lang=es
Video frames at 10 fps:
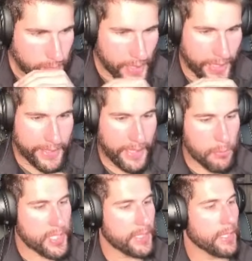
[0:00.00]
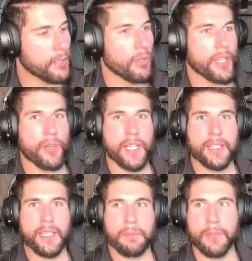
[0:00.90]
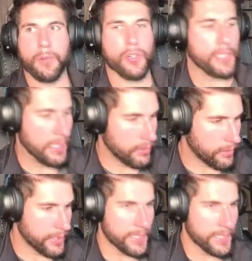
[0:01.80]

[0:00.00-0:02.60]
que tenga un sentido lógico en el tiempo y por lo tanto